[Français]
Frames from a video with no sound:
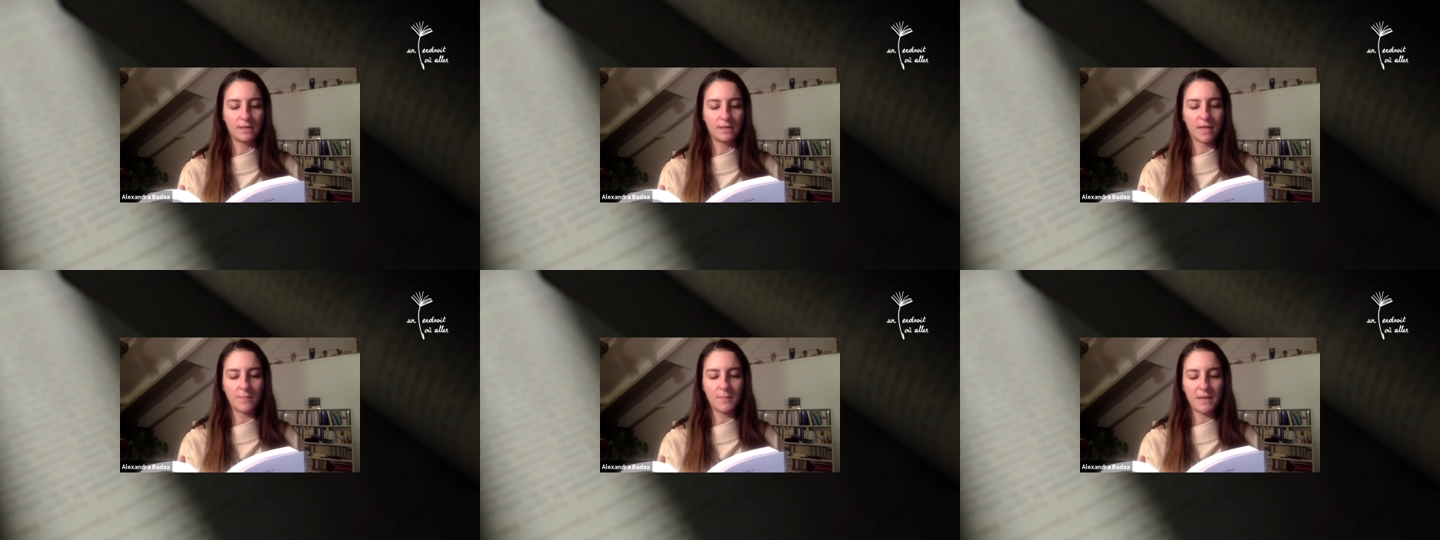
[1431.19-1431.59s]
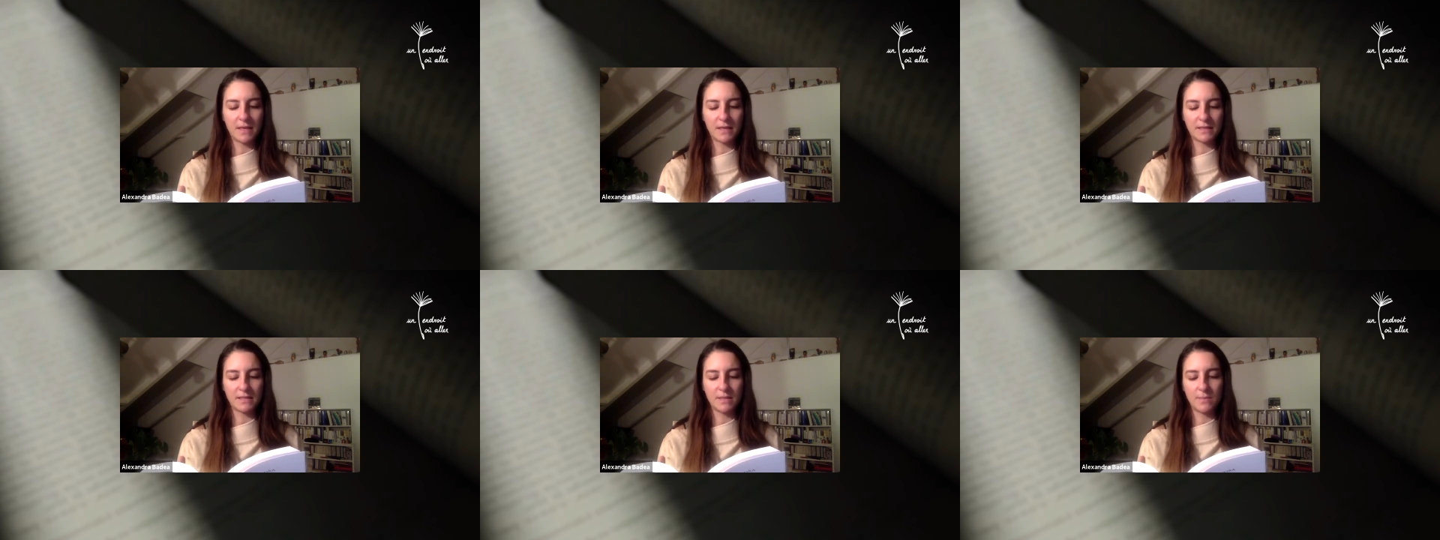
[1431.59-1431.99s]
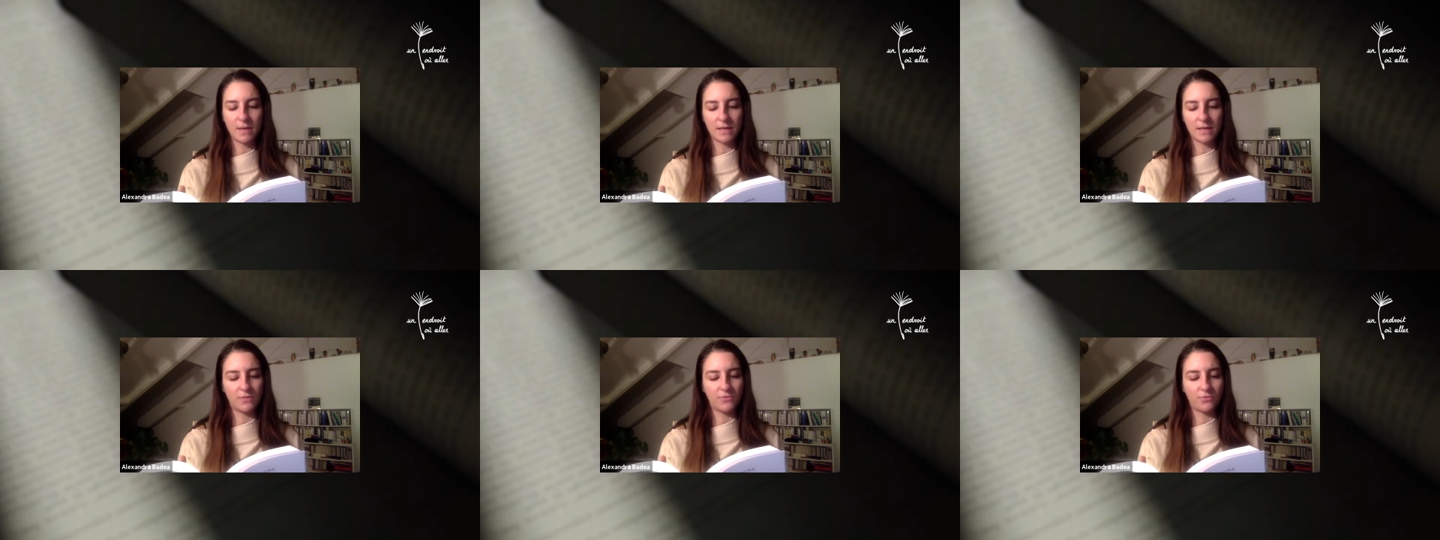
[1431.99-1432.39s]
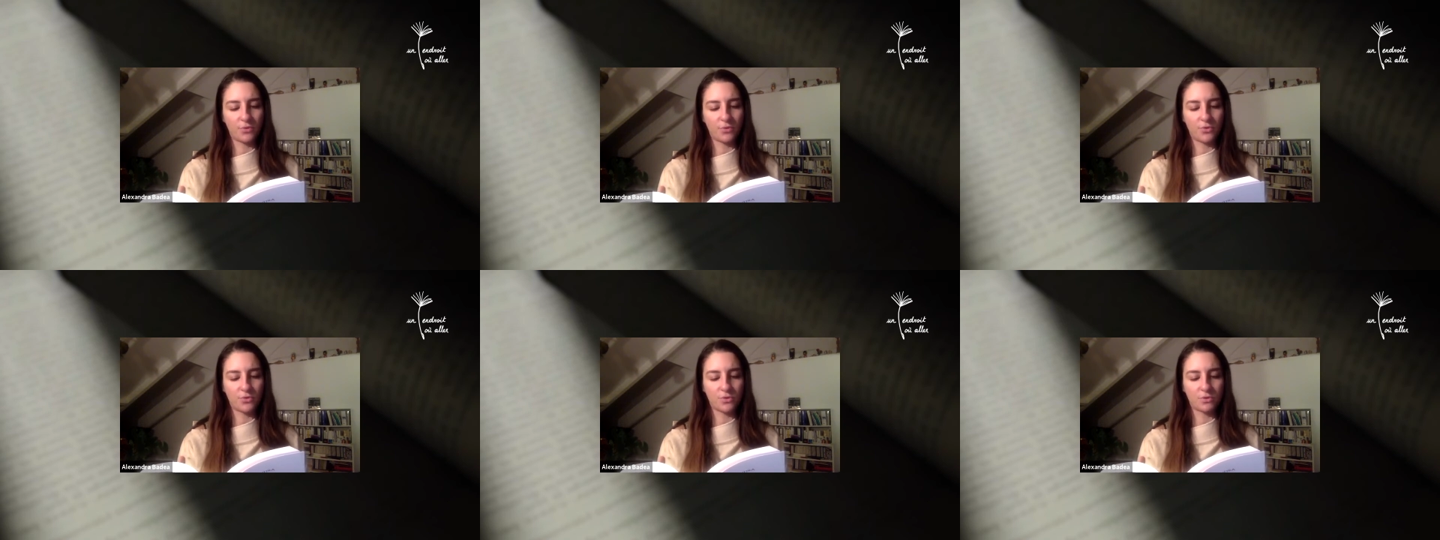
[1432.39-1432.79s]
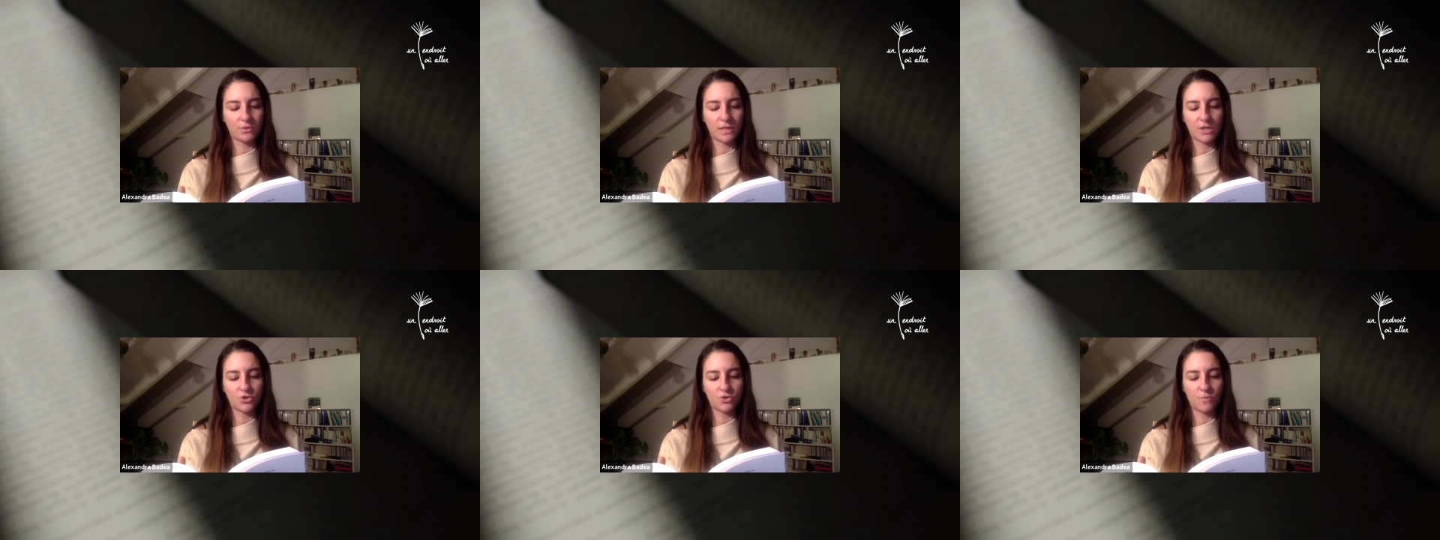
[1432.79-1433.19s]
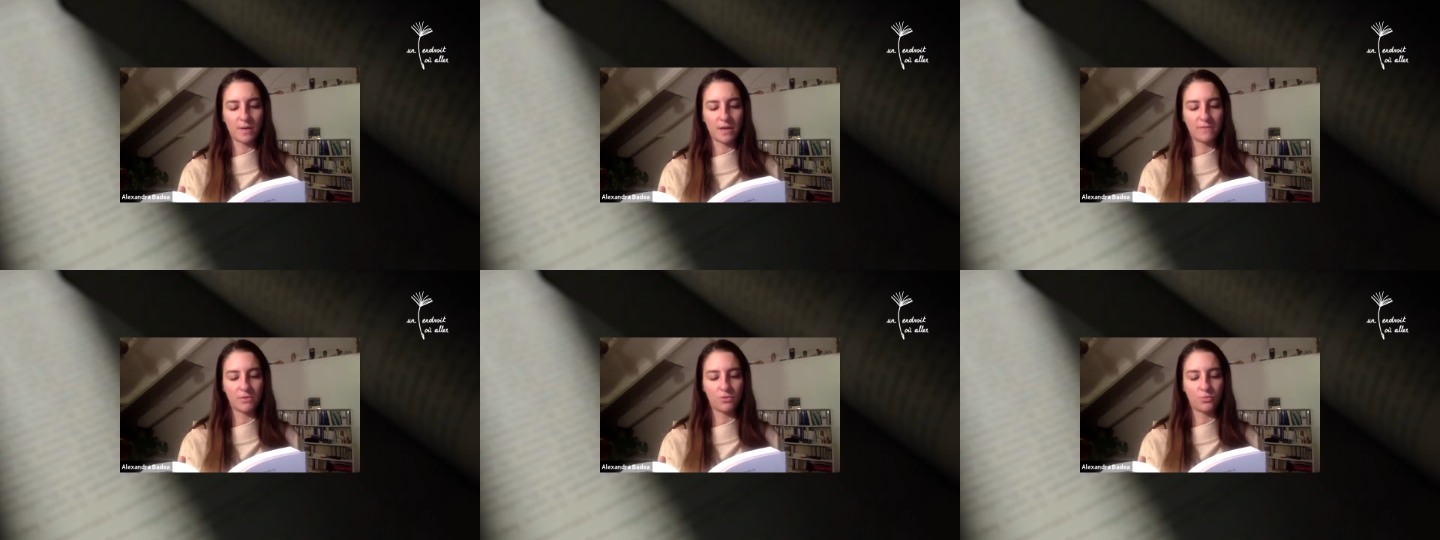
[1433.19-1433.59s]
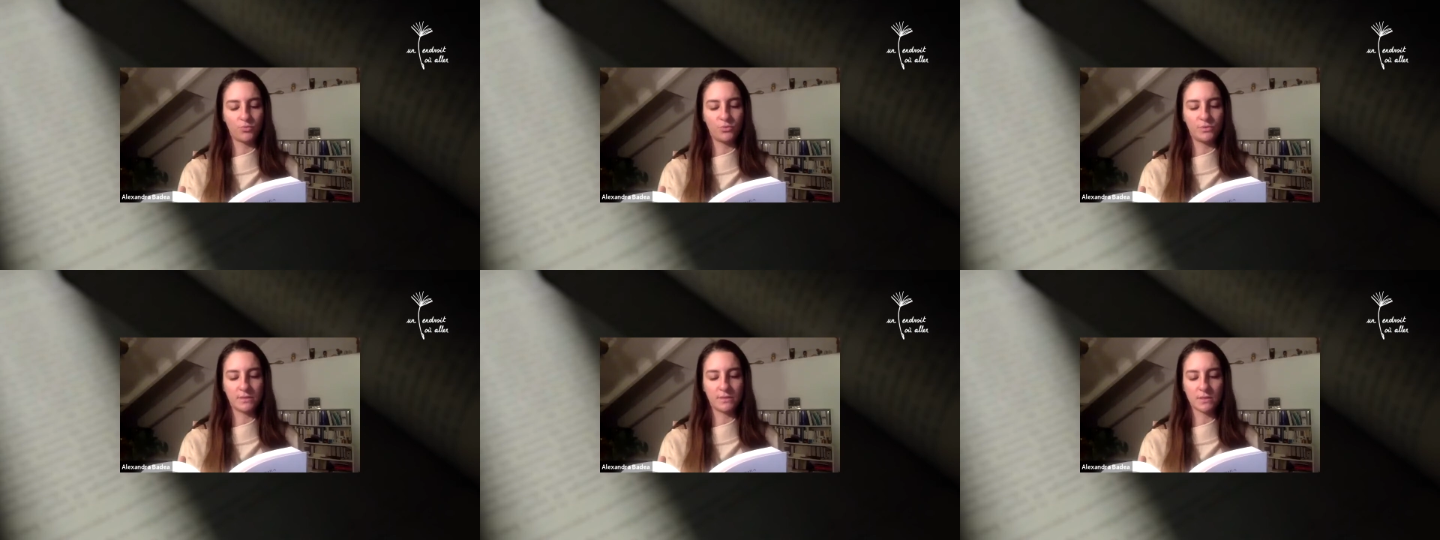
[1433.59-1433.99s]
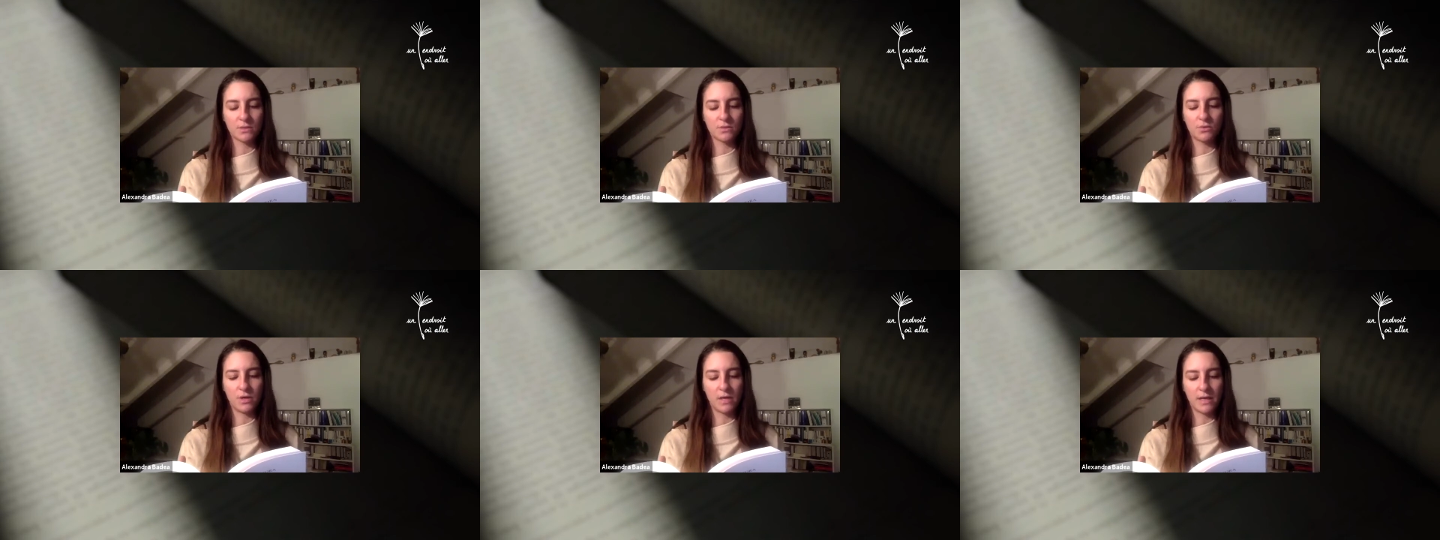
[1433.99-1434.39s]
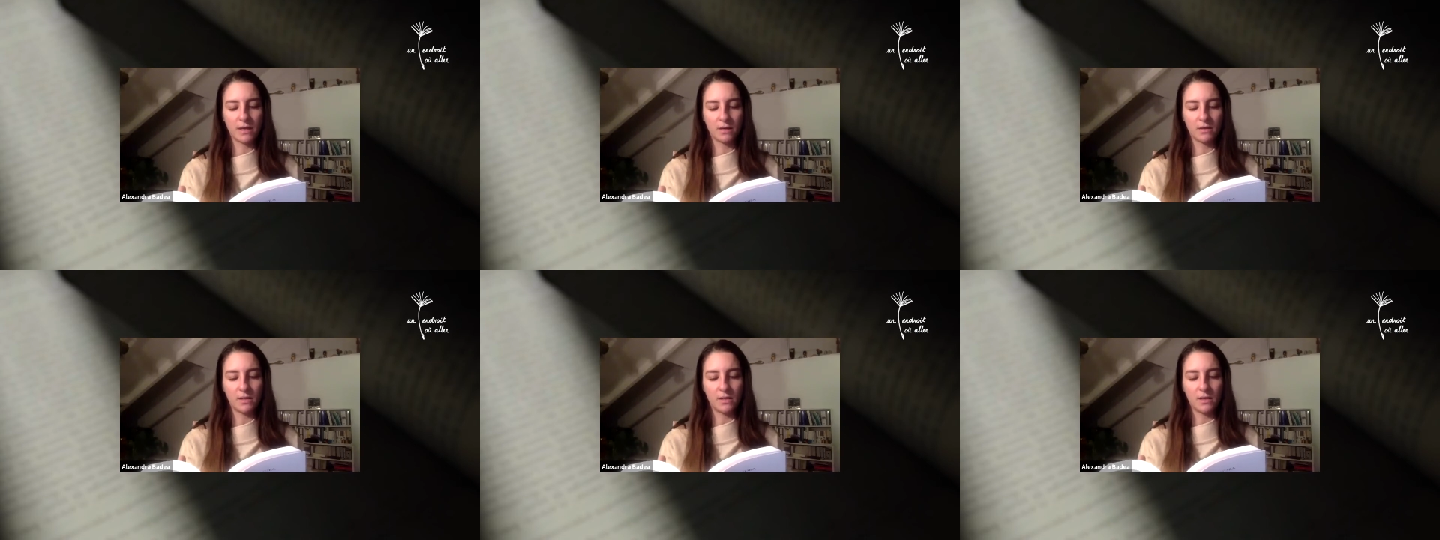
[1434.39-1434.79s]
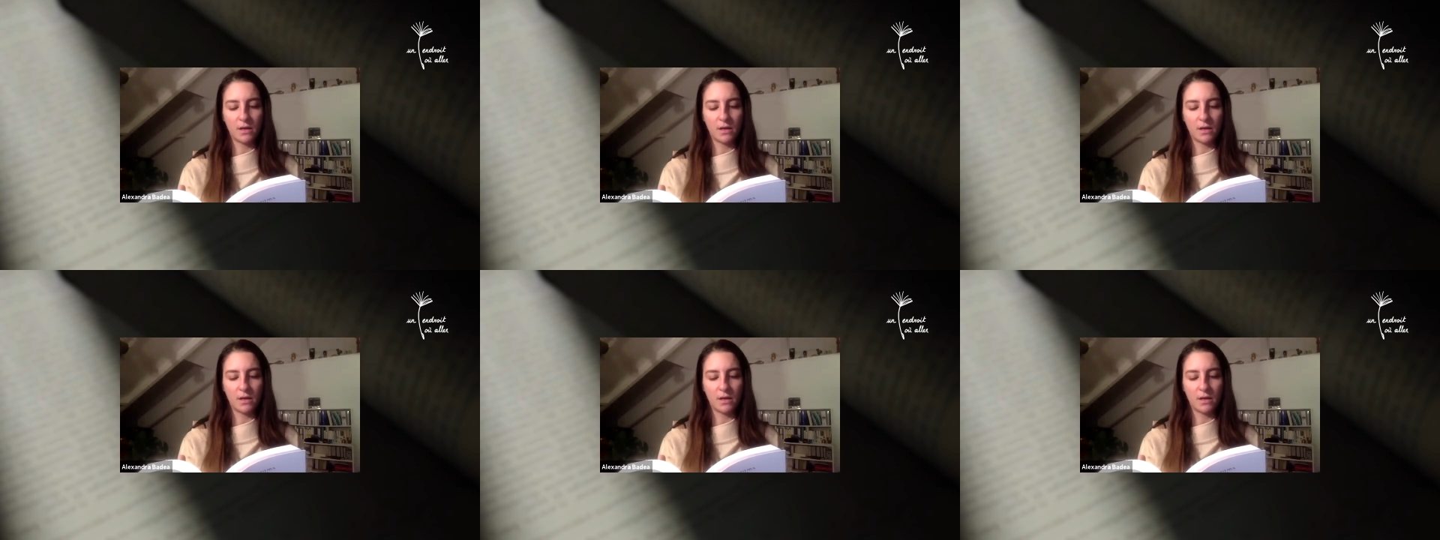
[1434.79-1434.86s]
Ta mère qui débarquait furieuse dans ta chambre avec le bulletin scolaire